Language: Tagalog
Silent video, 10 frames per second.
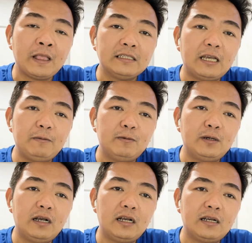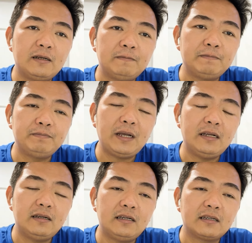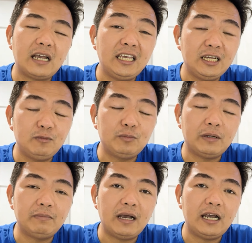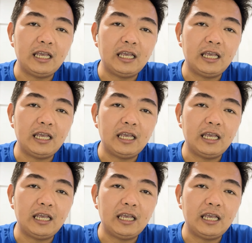sabi mo, um, pa, uh, kaya mo pa ba?